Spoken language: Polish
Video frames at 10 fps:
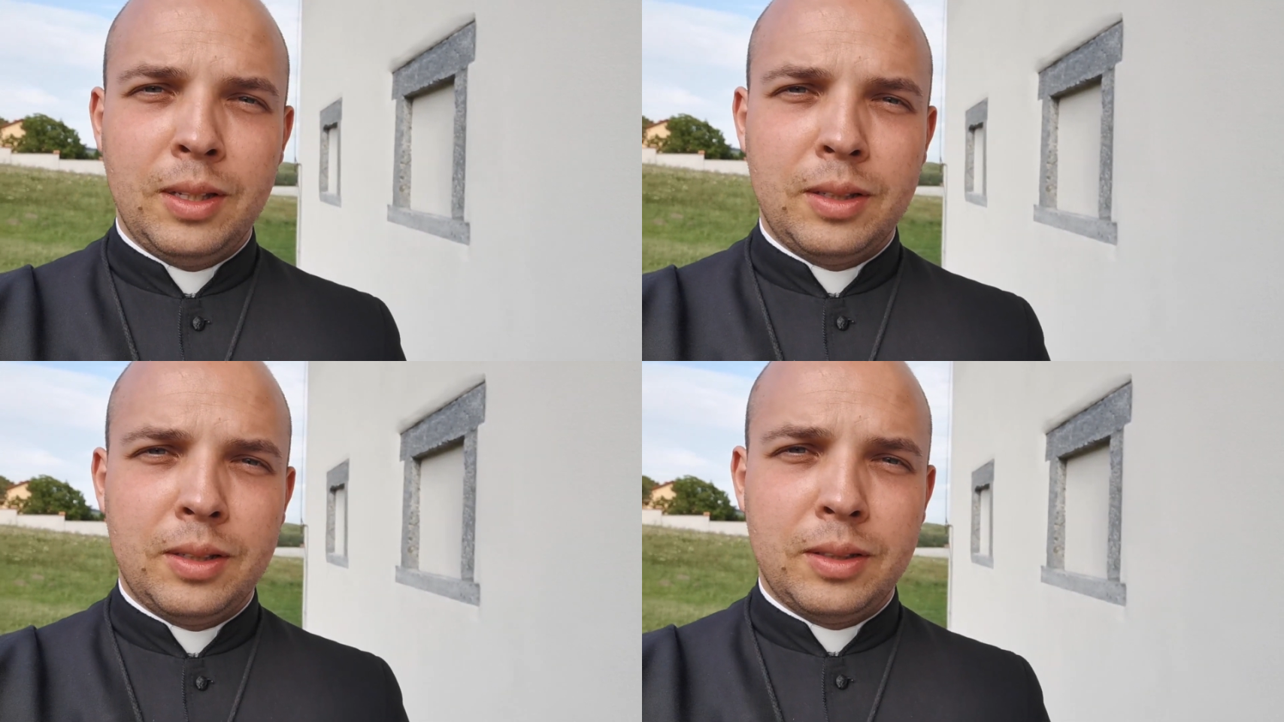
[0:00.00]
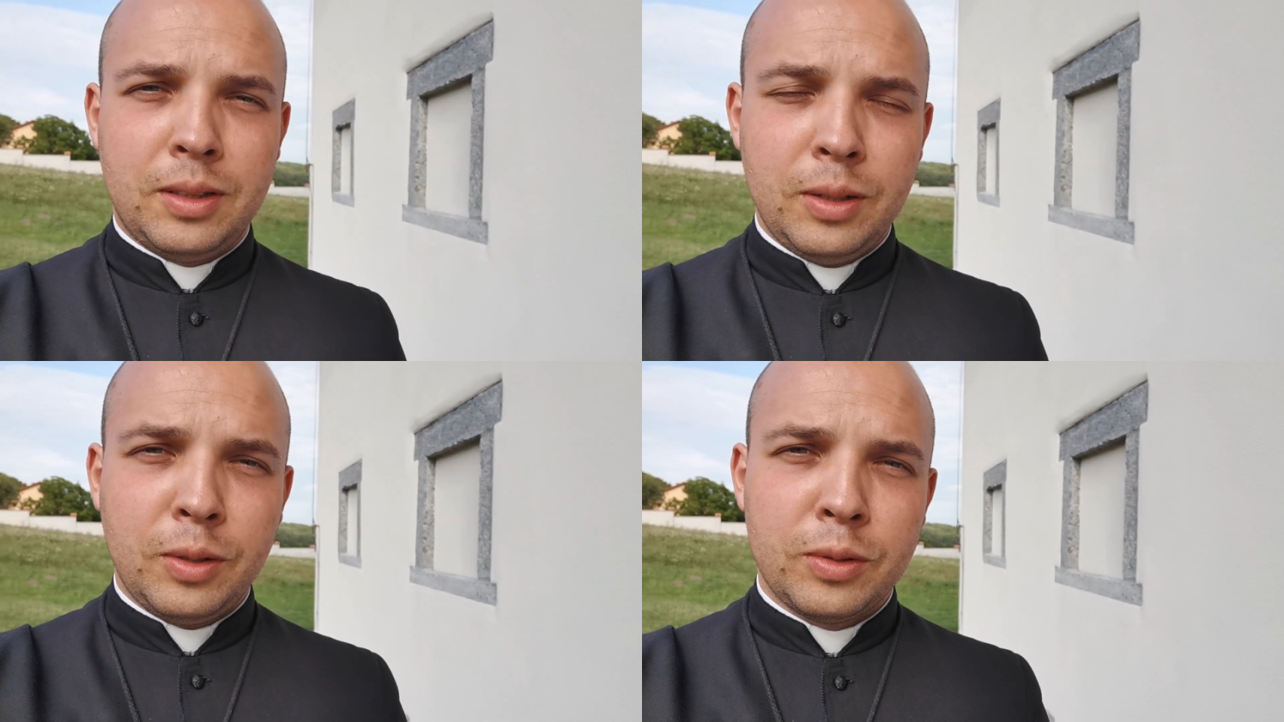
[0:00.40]
Y,
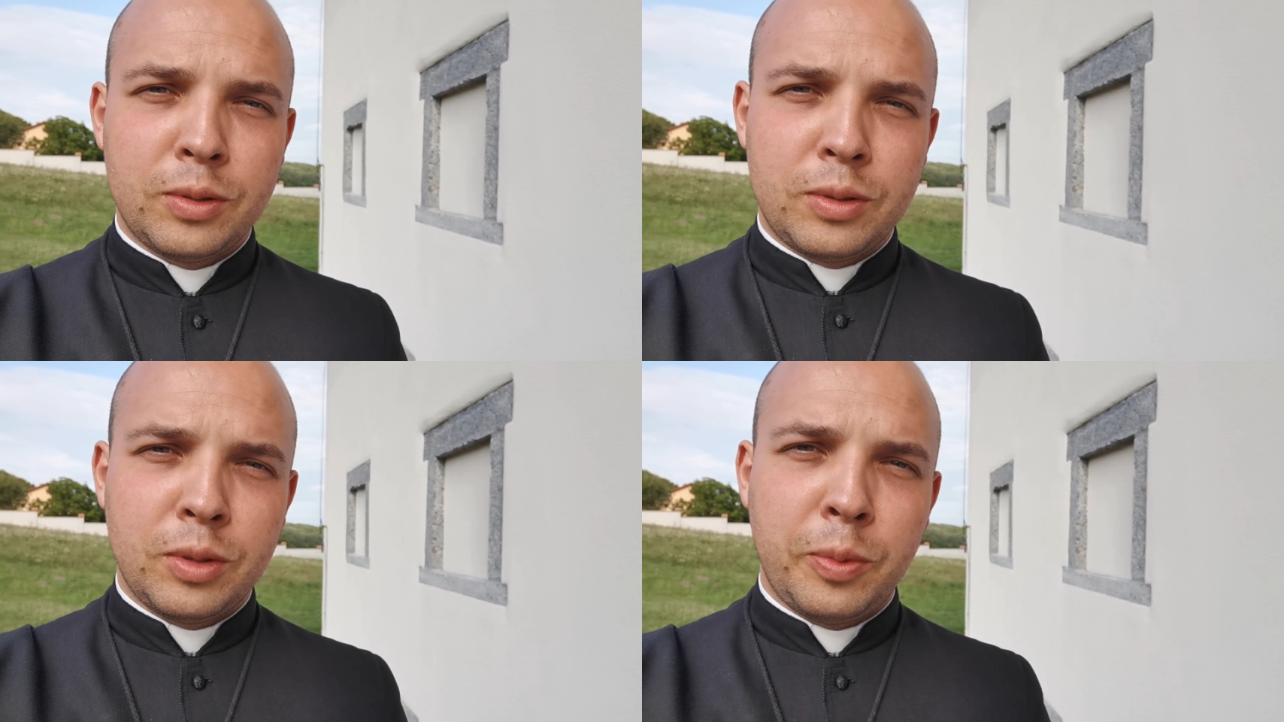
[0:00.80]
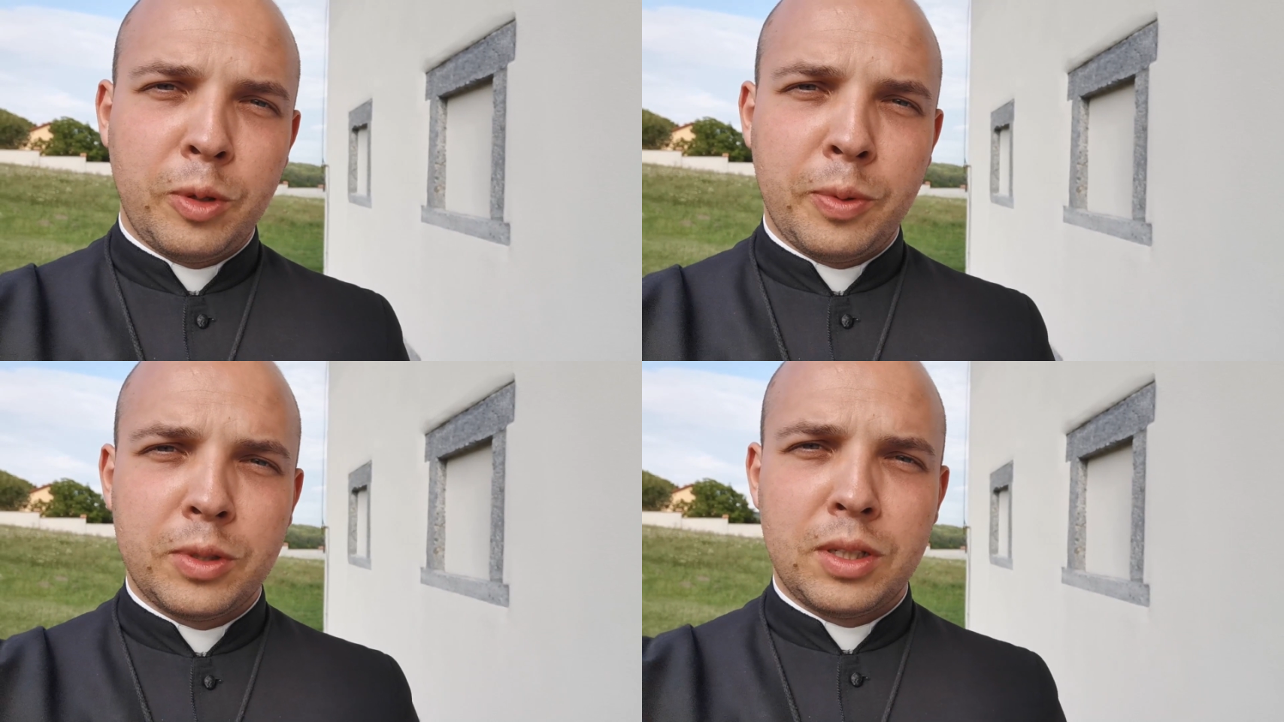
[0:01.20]
tylko co było
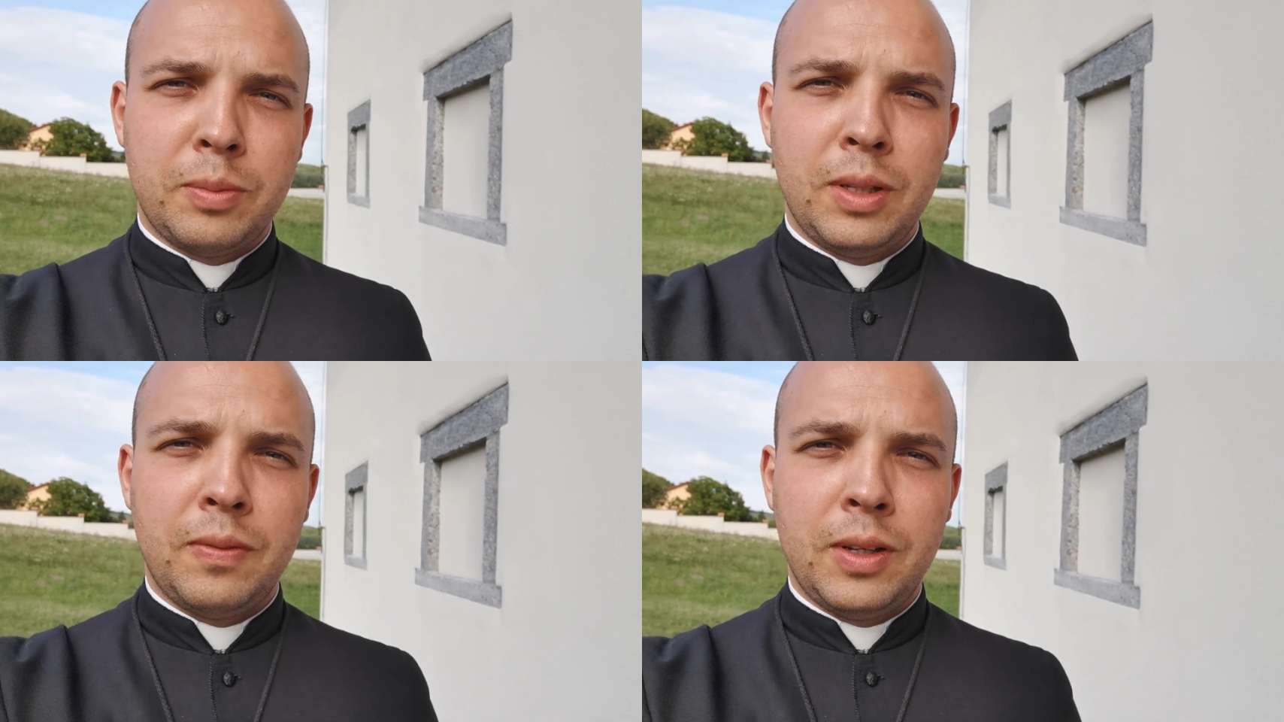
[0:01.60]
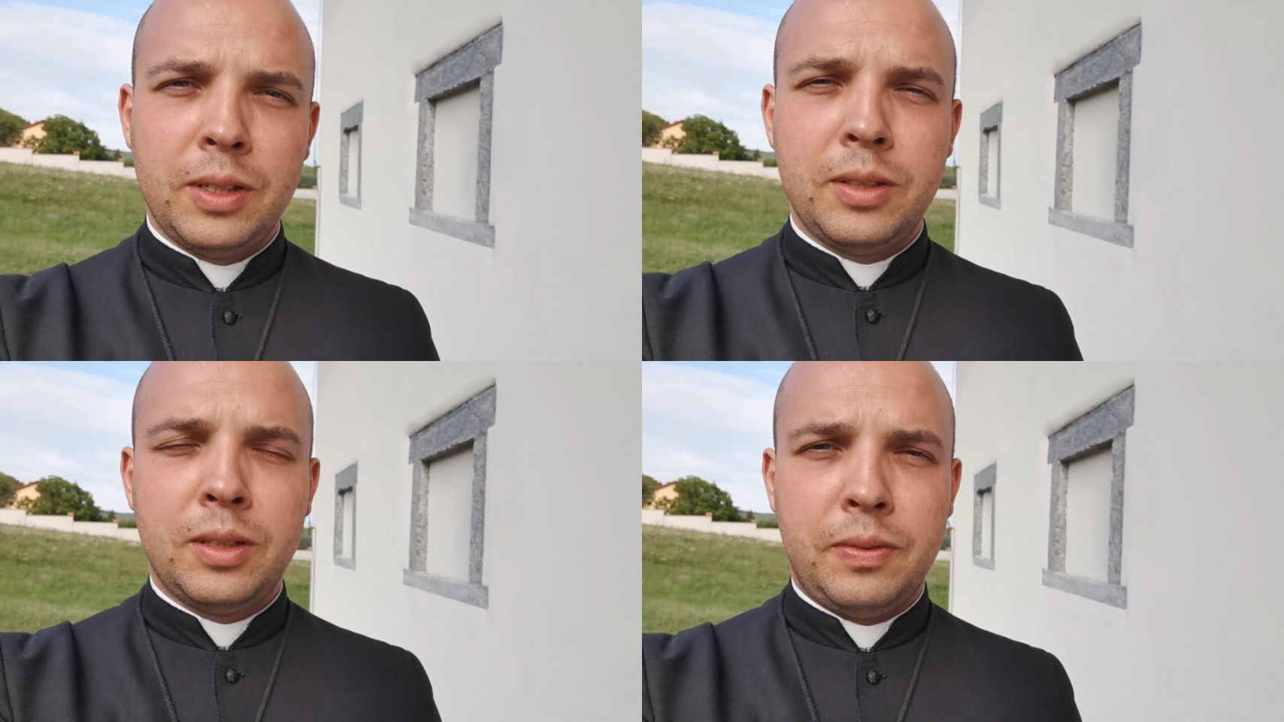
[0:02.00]
potrzebne?
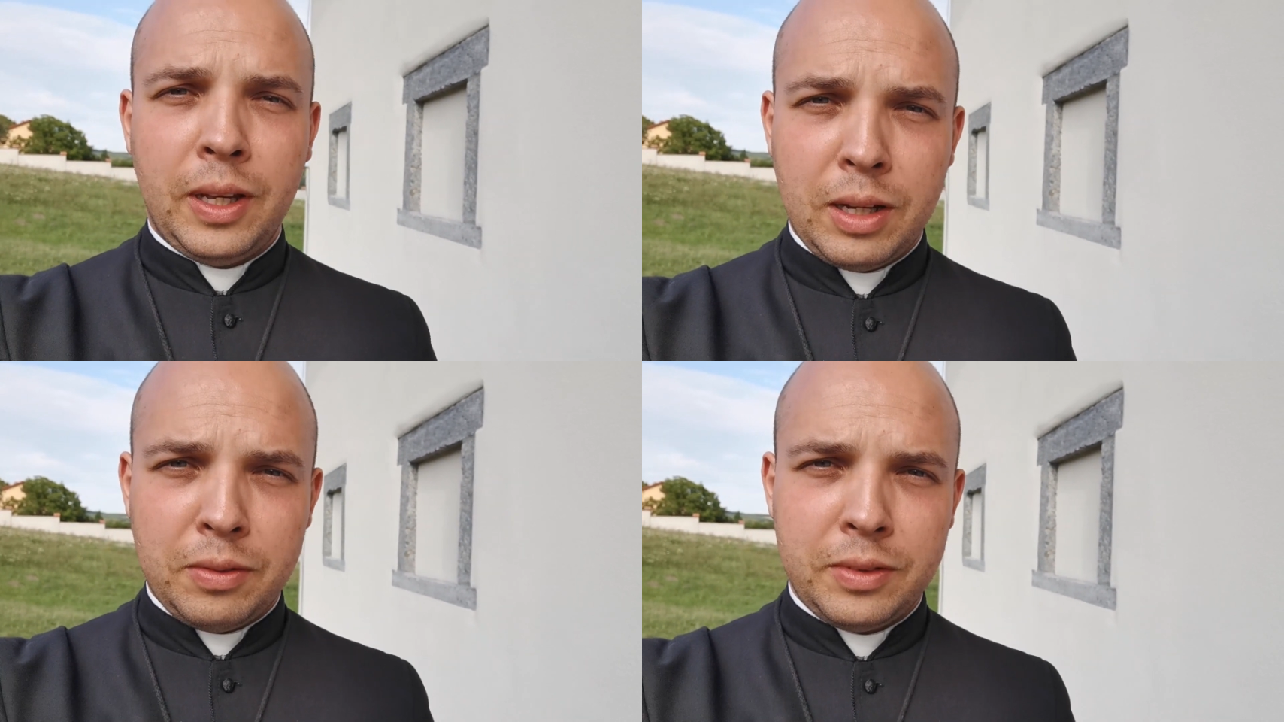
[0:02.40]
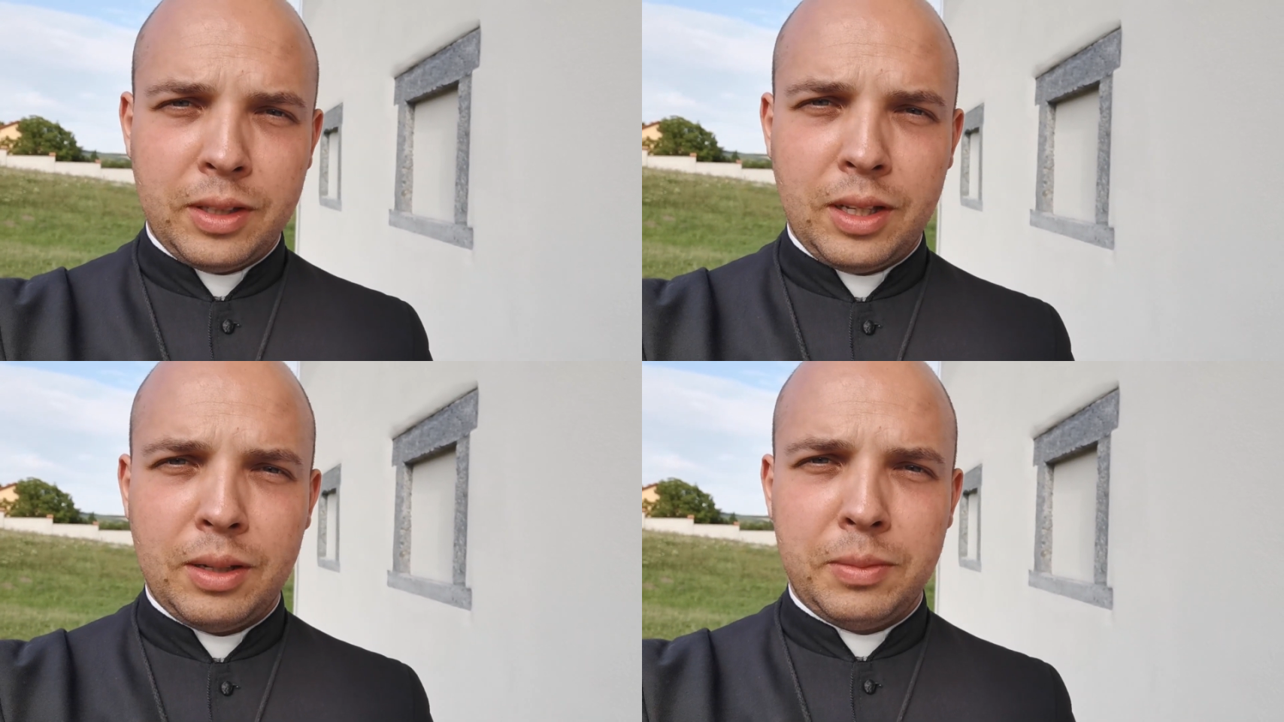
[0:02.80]
Wejście z wiarą w tę
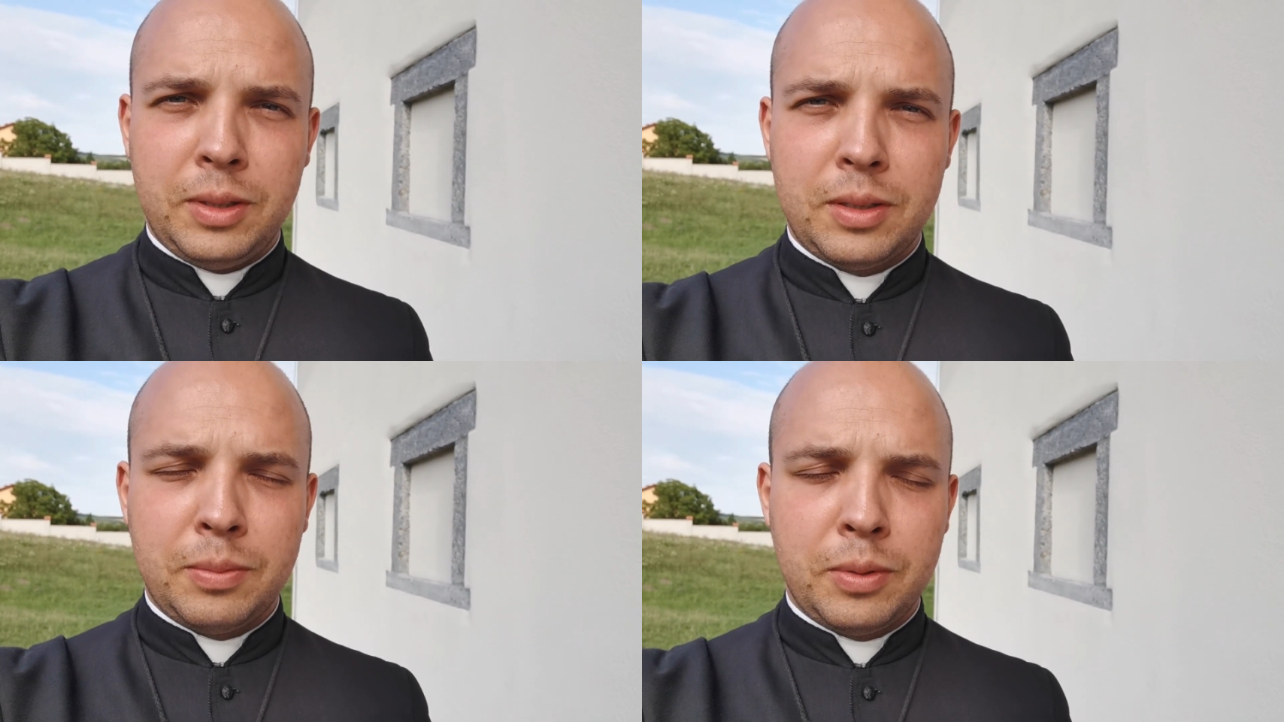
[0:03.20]
tajemnicę.